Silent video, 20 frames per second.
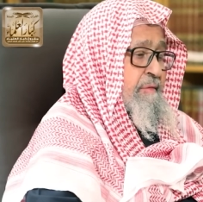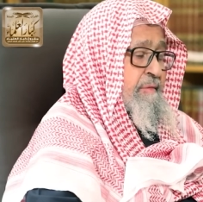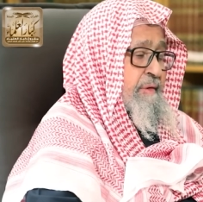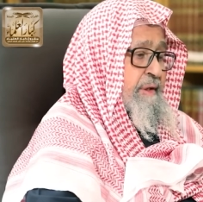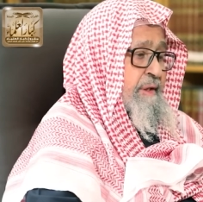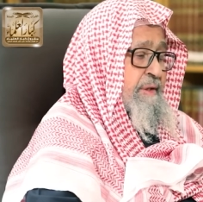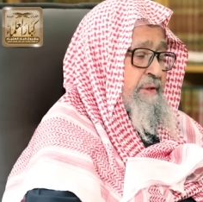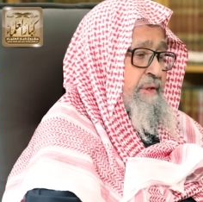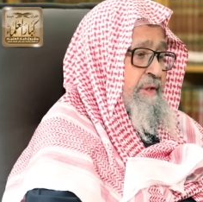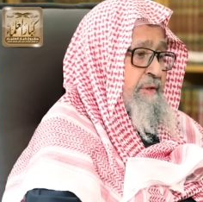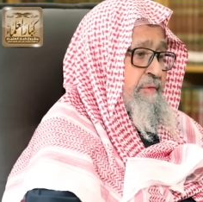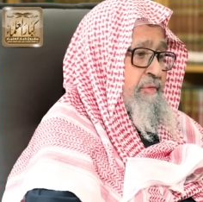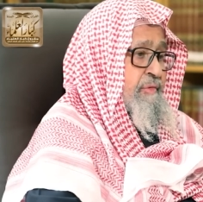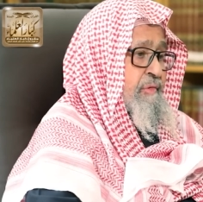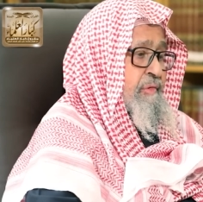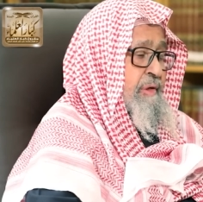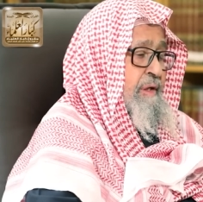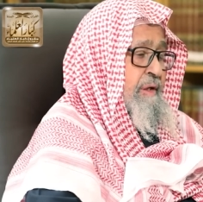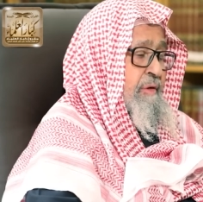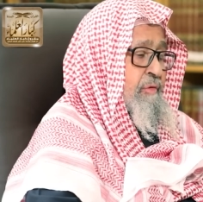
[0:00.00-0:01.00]

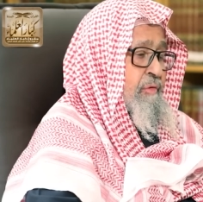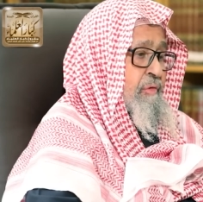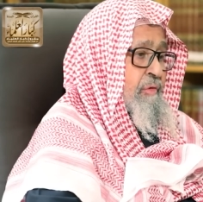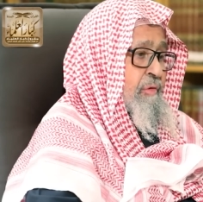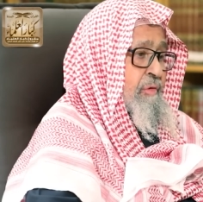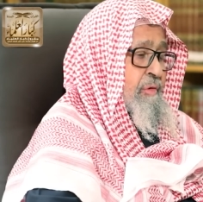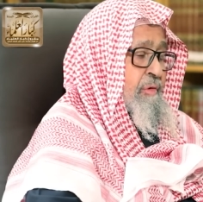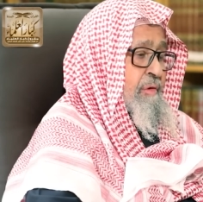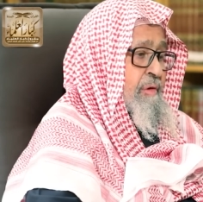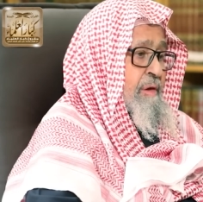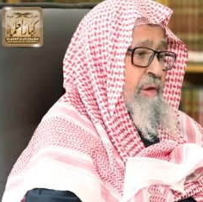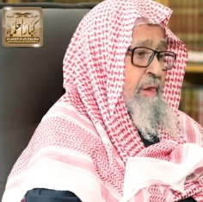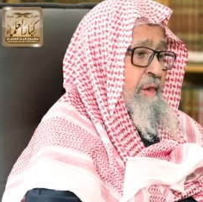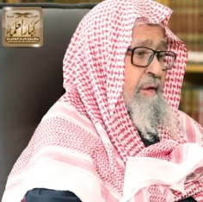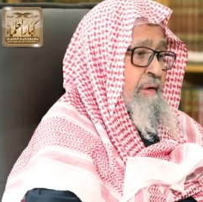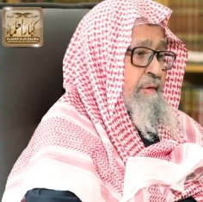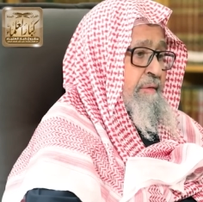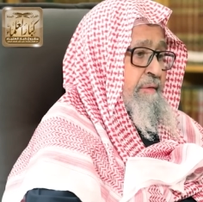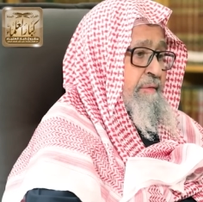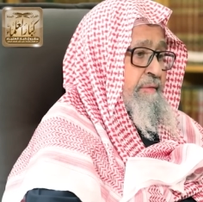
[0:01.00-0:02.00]
فيصرفونه
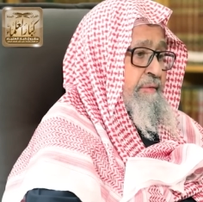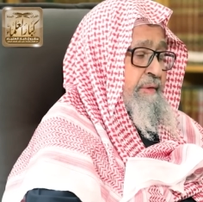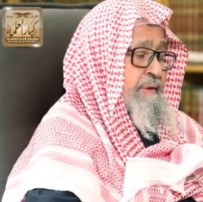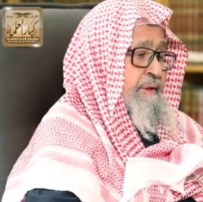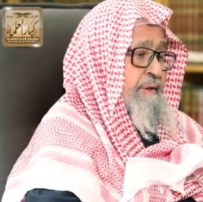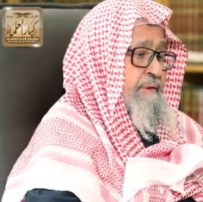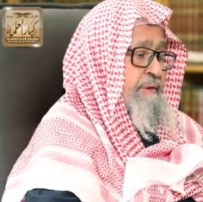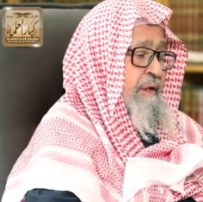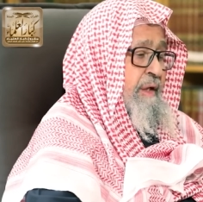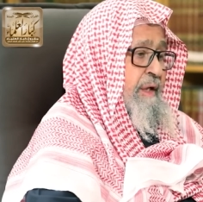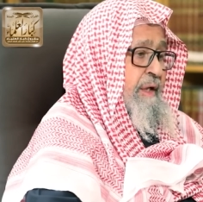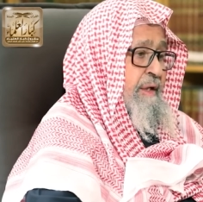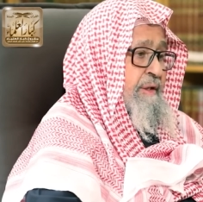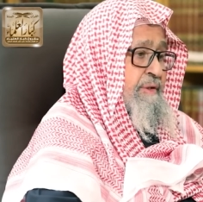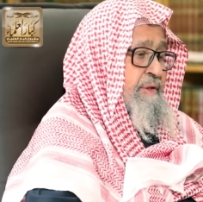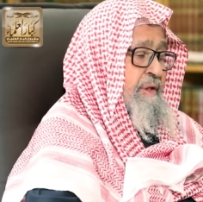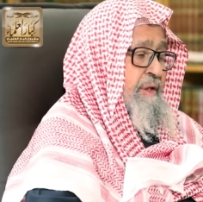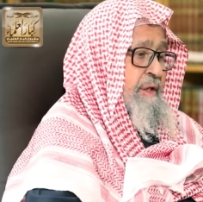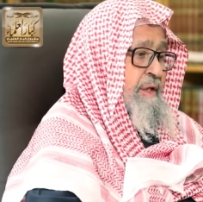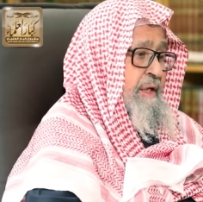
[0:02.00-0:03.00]
في
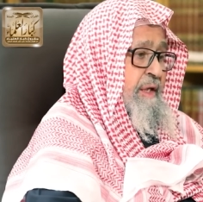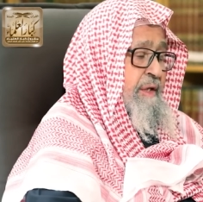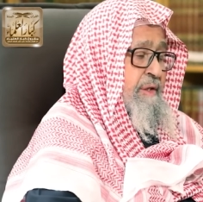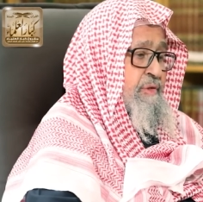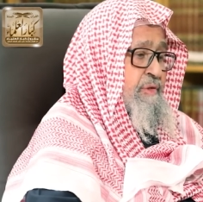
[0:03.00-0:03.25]
طاعه الله